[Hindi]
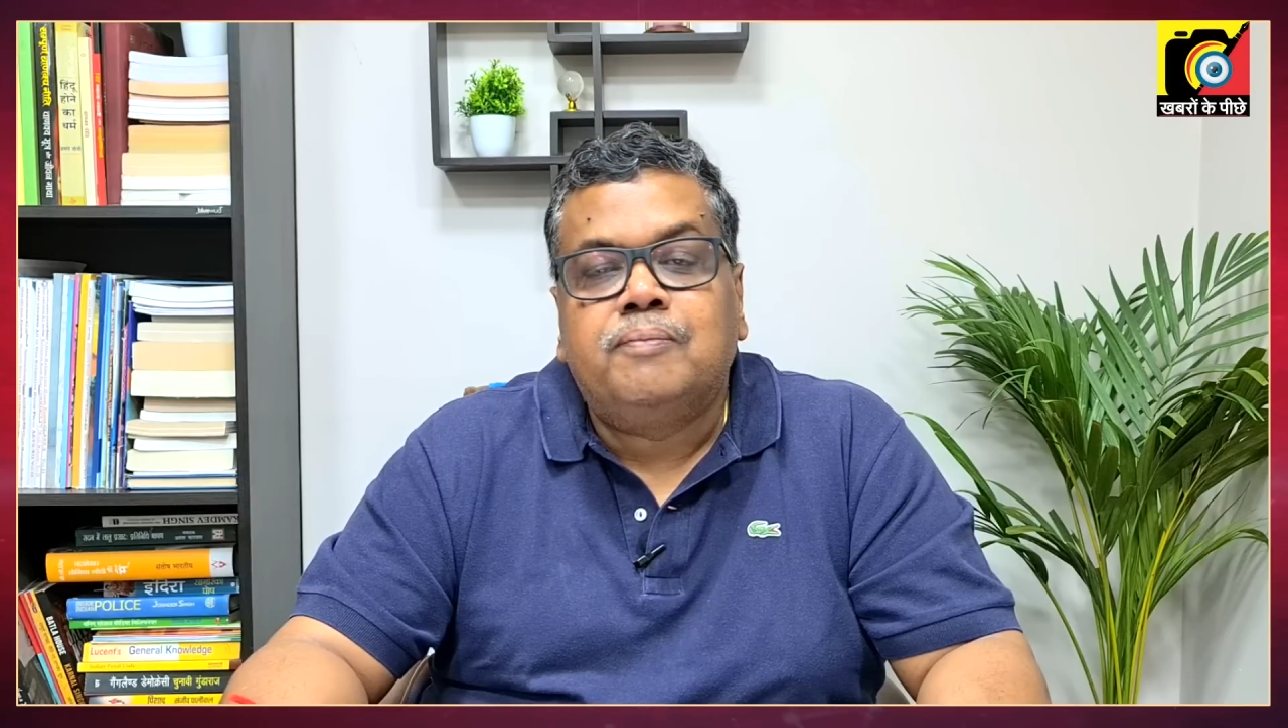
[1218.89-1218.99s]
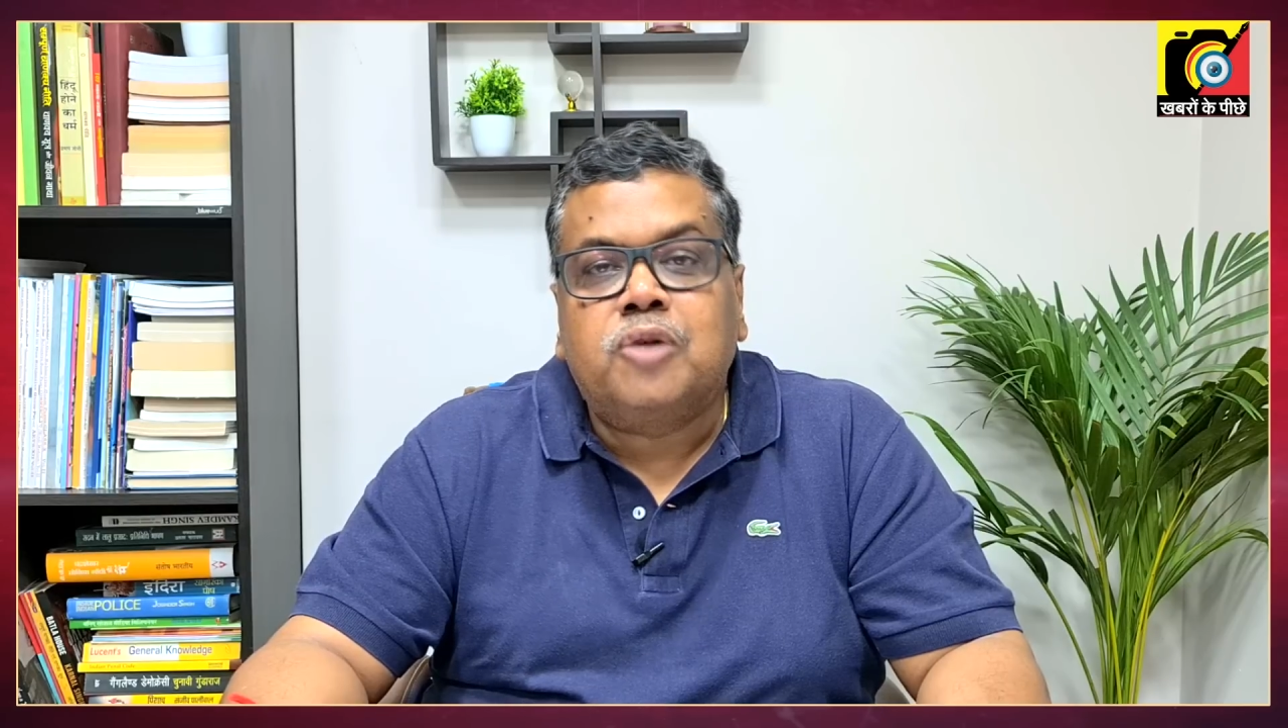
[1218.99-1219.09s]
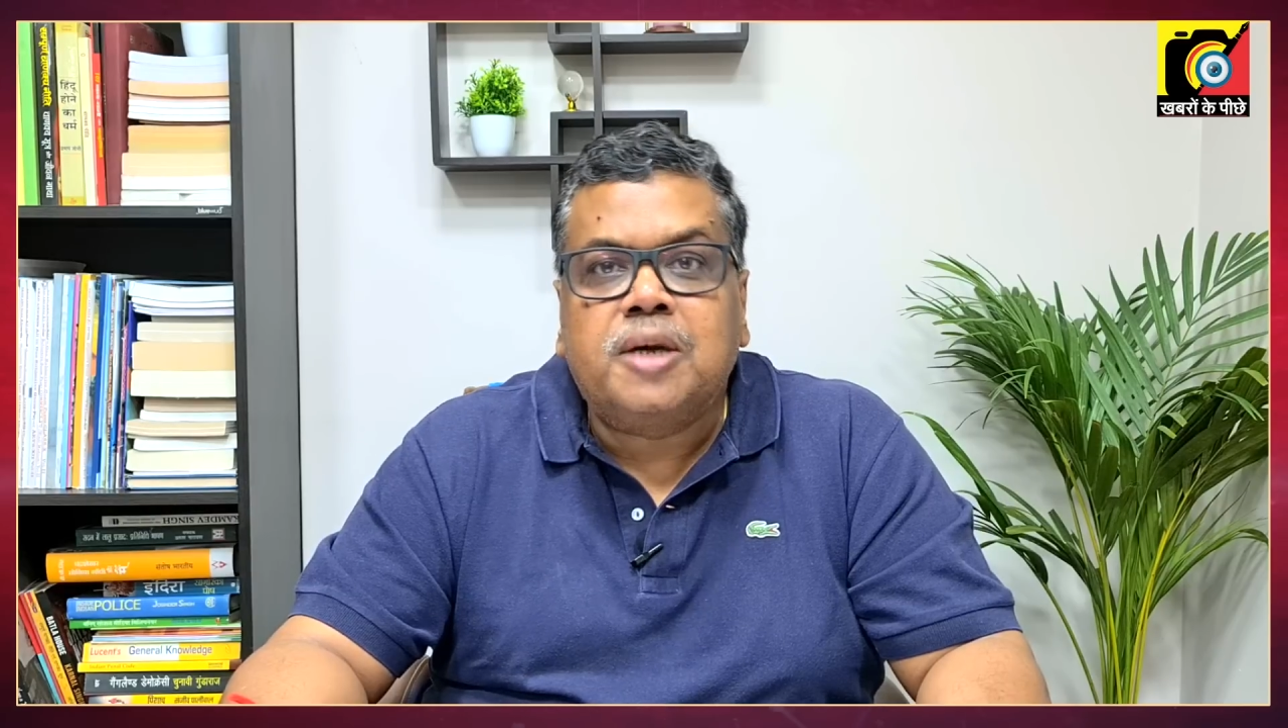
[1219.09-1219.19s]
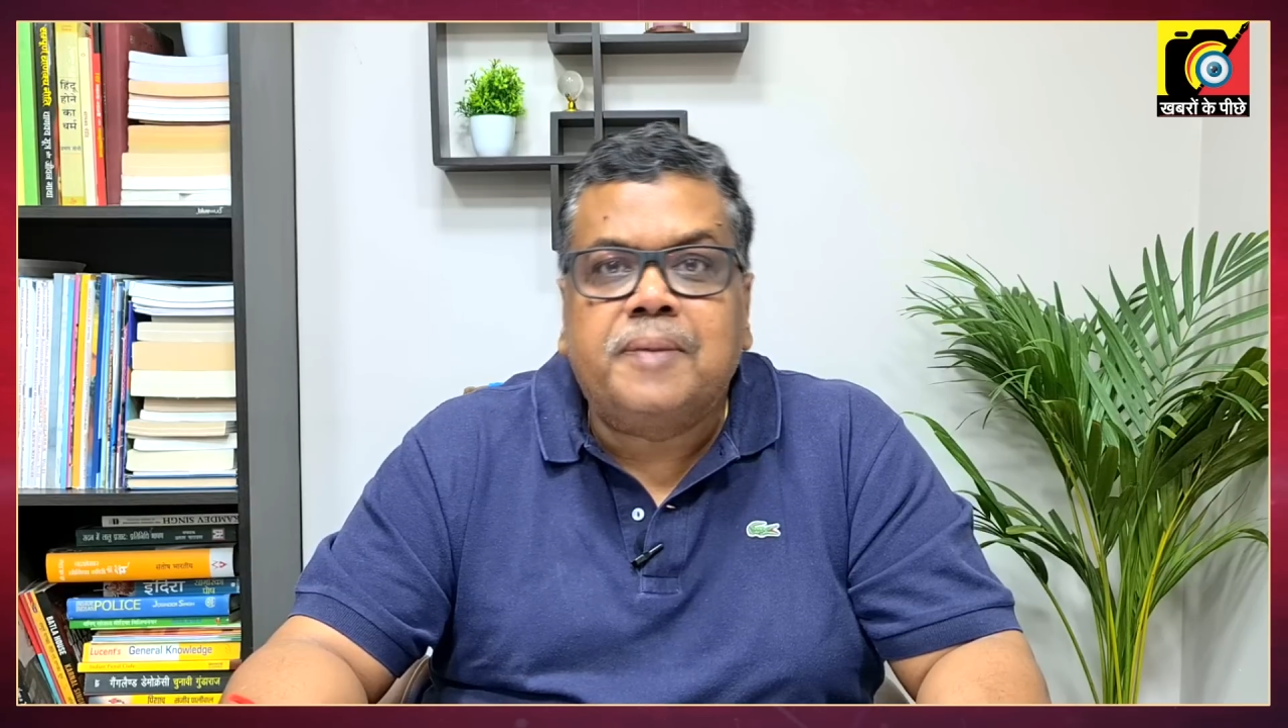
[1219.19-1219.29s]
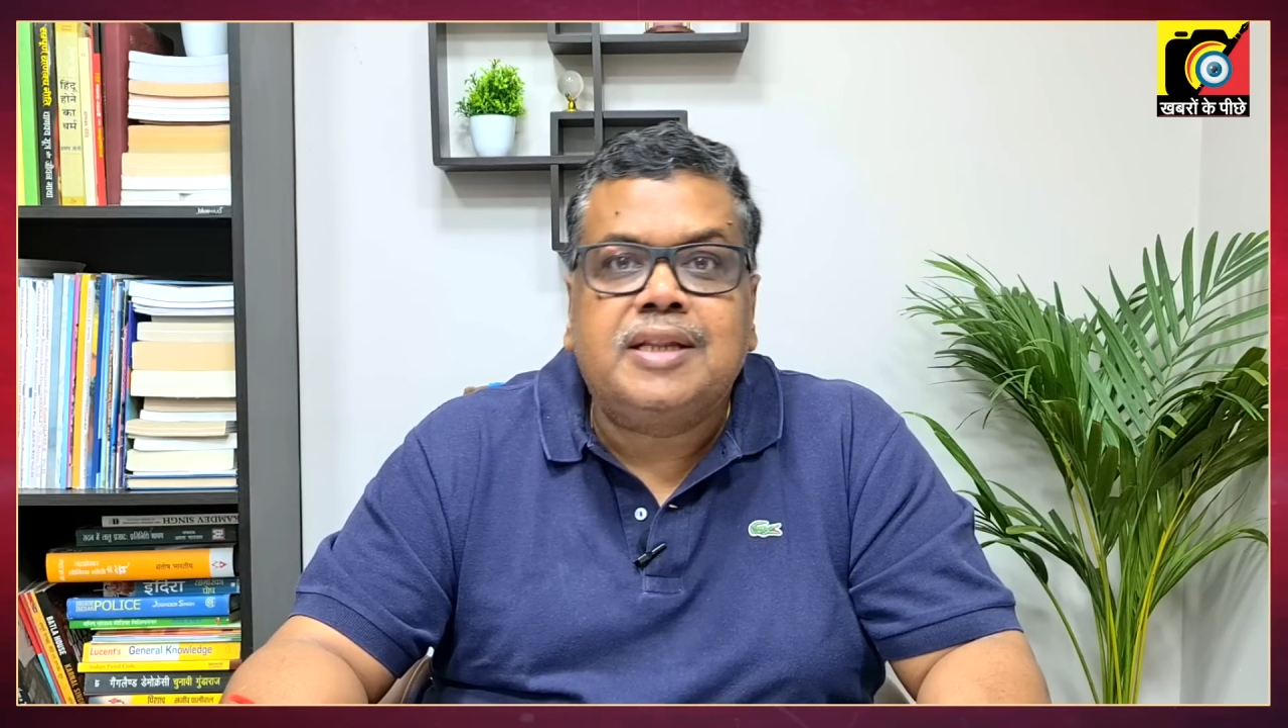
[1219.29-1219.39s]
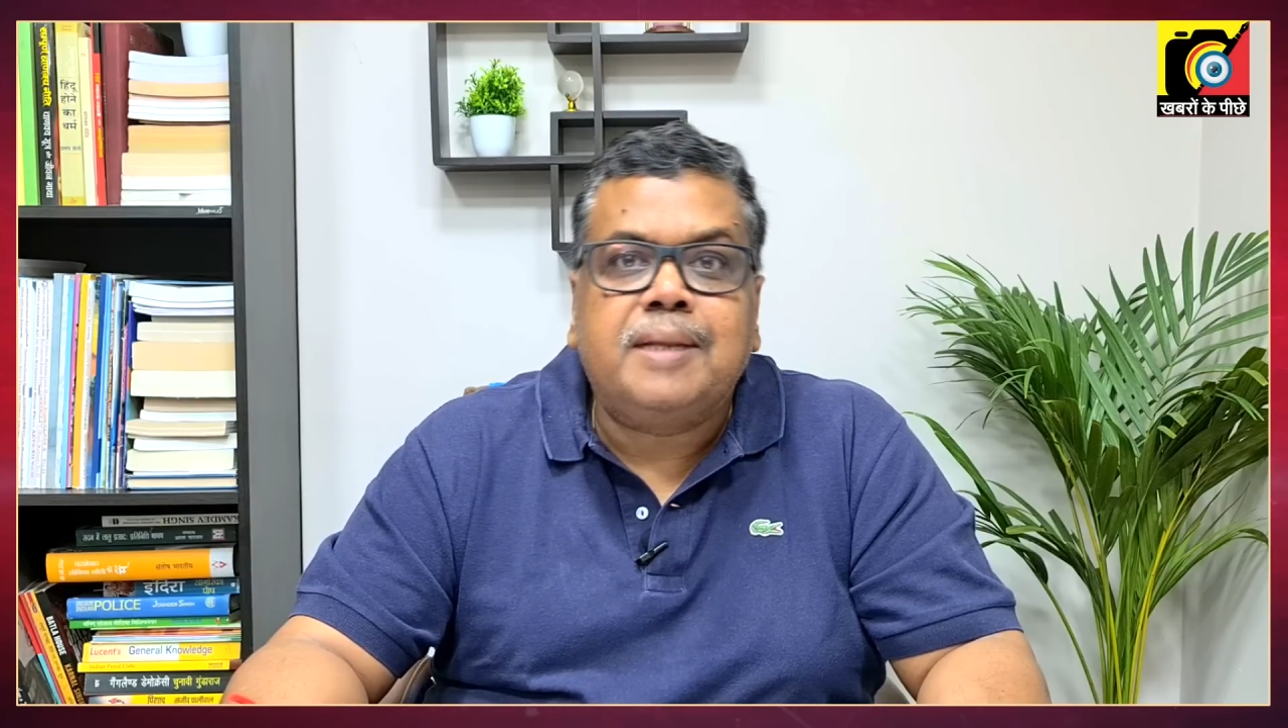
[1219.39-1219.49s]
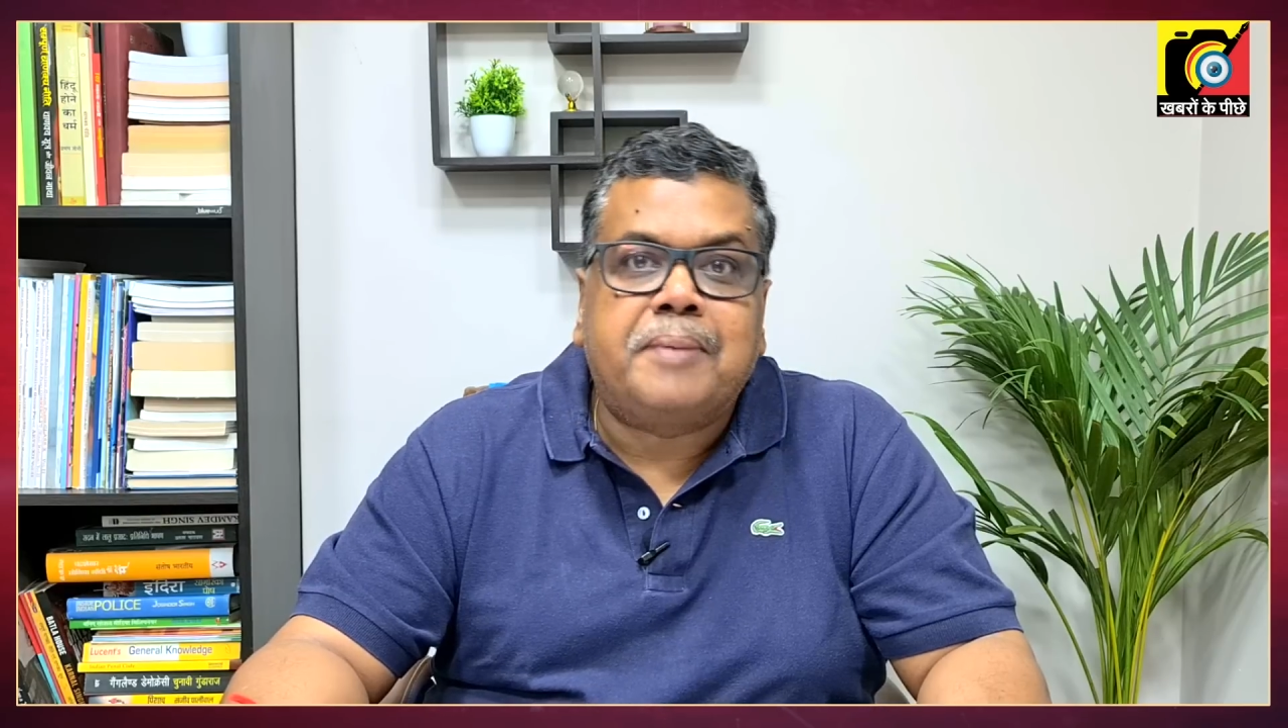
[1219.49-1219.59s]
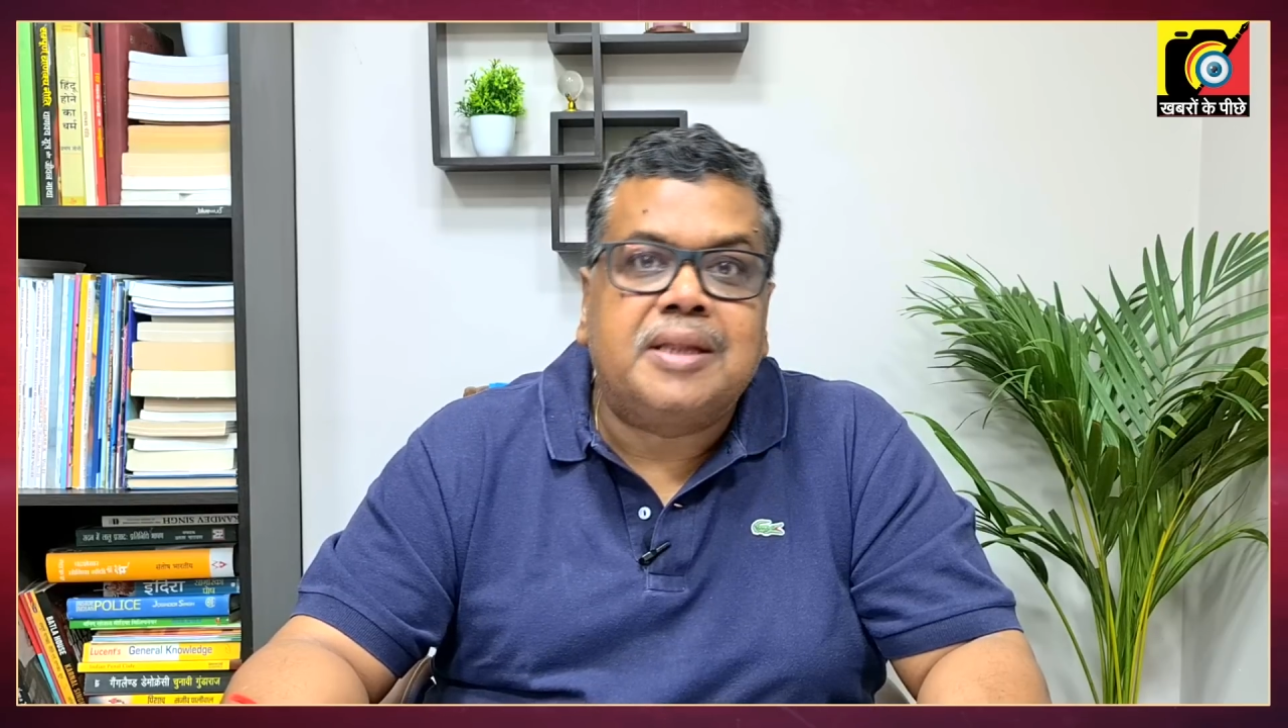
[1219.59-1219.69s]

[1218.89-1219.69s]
मुख्यमंत्री